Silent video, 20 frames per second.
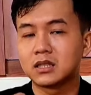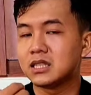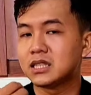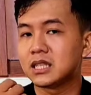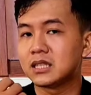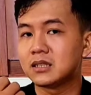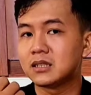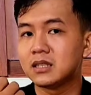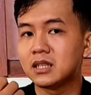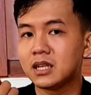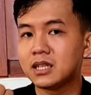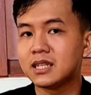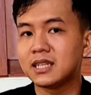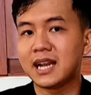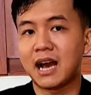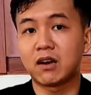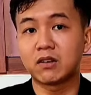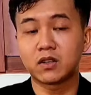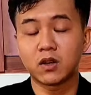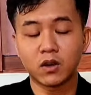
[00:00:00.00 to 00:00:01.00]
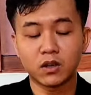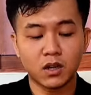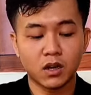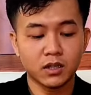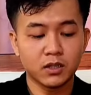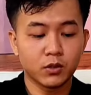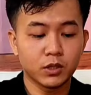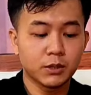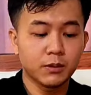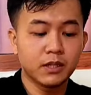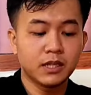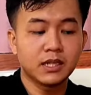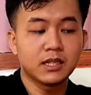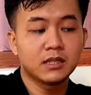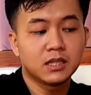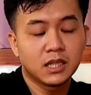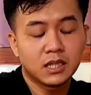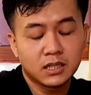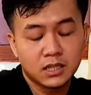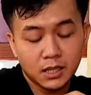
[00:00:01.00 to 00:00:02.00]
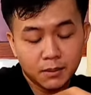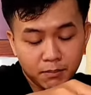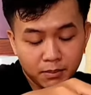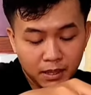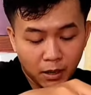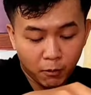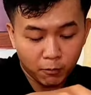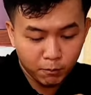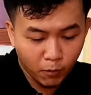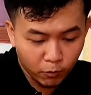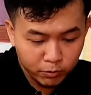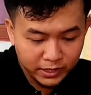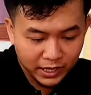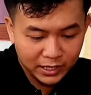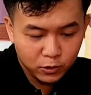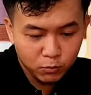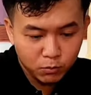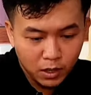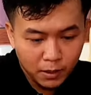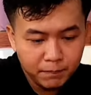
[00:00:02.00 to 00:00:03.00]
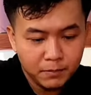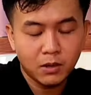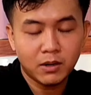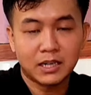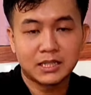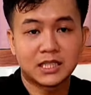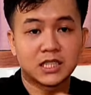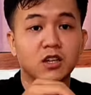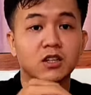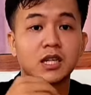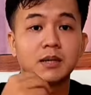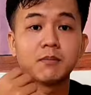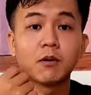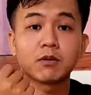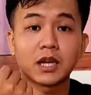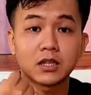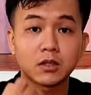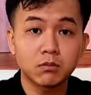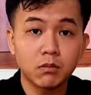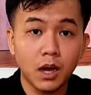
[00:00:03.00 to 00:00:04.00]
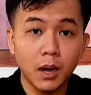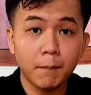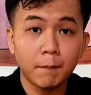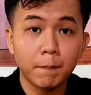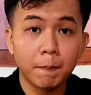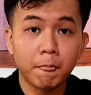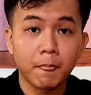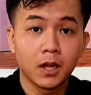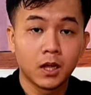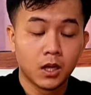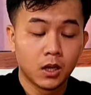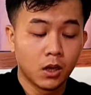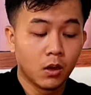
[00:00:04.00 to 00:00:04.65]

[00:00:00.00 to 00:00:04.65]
cứ xin nếu thích thế nào cho cái đó dụ như thì xin thêm một một chai thuốc bóp nữa thành sẽ cho thêm một chai thuốc bóp